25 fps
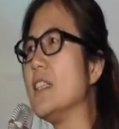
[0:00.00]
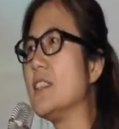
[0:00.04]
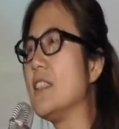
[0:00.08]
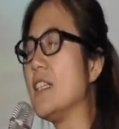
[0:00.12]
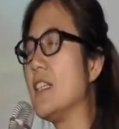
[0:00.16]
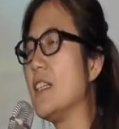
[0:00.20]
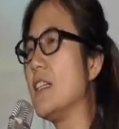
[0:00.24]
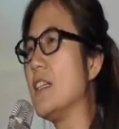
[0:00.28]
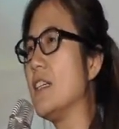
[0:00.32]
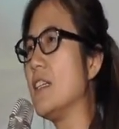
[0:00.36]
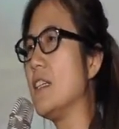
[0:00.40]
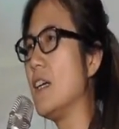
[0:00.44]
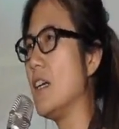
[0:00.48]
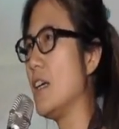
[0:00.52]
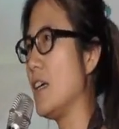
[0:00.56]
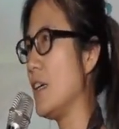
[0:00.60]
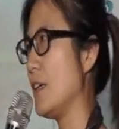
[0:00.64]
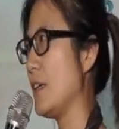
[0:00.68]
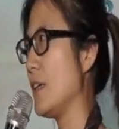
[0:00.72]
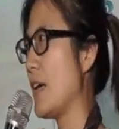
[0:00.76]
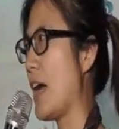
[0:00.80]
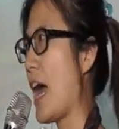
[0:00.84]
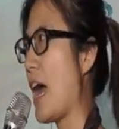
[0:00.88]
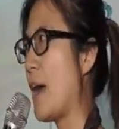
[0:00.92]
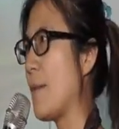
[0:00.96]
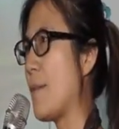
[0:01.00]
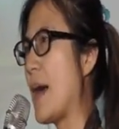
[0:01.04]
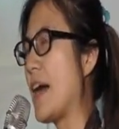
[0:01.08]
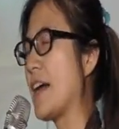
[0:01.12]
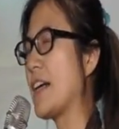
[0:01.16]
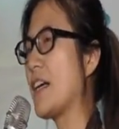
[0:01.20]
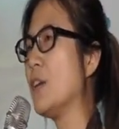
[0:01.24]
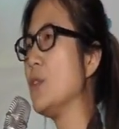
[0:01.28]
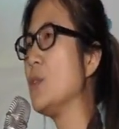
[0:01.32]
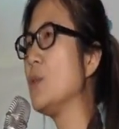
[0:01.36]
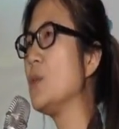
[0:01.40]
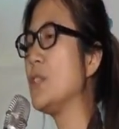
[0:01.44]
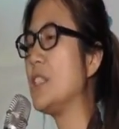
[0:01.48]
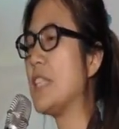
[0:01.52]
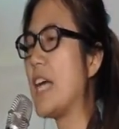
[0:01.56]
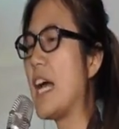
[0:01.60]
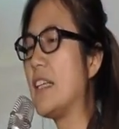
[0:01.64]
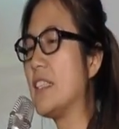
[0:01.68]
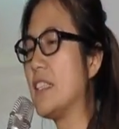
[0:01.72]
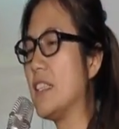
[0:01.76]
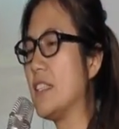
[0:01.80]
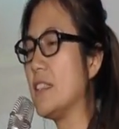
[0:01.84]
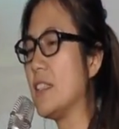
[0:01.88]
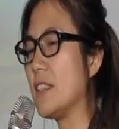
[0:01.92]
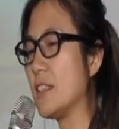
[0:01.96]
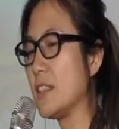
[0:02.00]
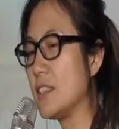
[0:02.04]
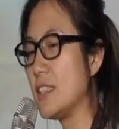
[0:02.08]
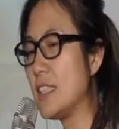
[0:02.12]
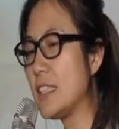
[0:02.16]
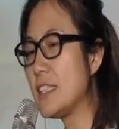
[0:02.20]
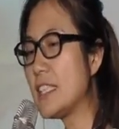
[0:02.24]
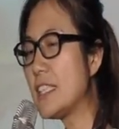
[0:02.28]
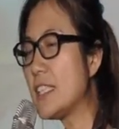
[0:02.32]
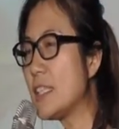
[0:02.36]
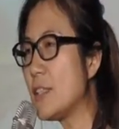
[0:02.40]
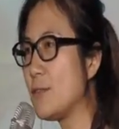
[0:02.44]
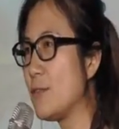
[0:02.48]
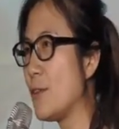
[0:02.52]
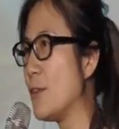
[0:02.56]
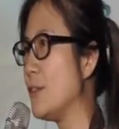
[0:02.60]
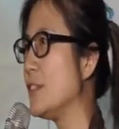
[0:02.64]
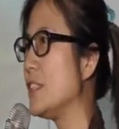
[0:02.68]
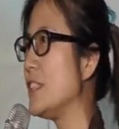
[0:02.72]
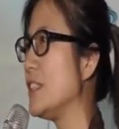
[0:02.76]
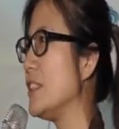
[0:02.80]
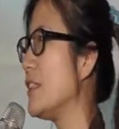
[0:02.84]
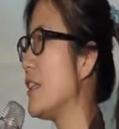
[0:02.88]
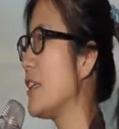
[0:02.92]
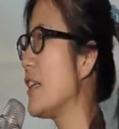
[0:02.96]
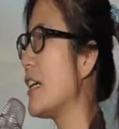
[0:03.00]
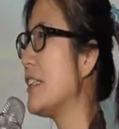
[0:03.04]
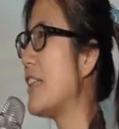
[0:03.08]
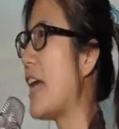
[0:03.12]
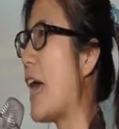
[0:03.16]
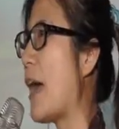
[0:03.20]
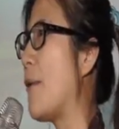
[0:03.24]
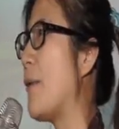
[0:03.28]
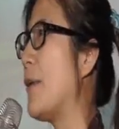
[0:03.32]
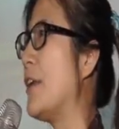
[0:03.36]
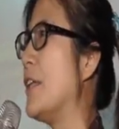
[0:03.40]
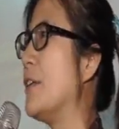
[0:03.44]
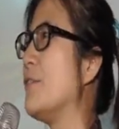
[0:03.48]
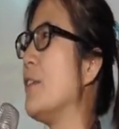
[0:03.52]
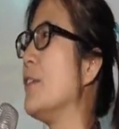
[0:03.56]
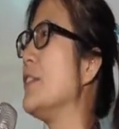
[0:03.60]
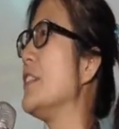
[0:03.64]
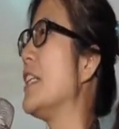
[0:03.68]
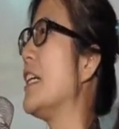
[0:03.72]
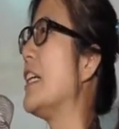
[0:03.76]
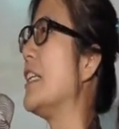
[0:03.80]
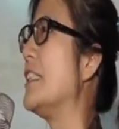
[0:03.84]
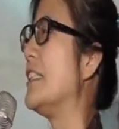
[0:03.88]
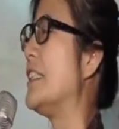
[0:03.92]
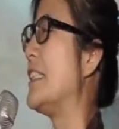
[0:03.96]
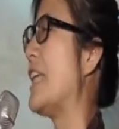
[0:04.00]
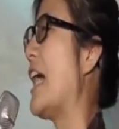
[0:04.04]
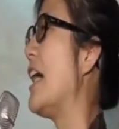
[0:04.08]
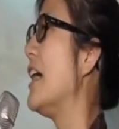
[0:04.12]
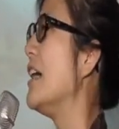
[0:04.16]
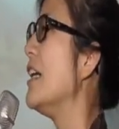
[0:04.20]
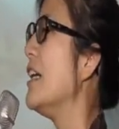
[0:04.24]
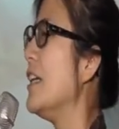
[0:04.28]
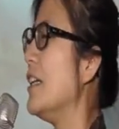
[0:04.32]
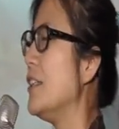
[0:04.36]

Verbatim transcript: 的呃海拔高度下呢的这些的风景都跟台湾的风景很像，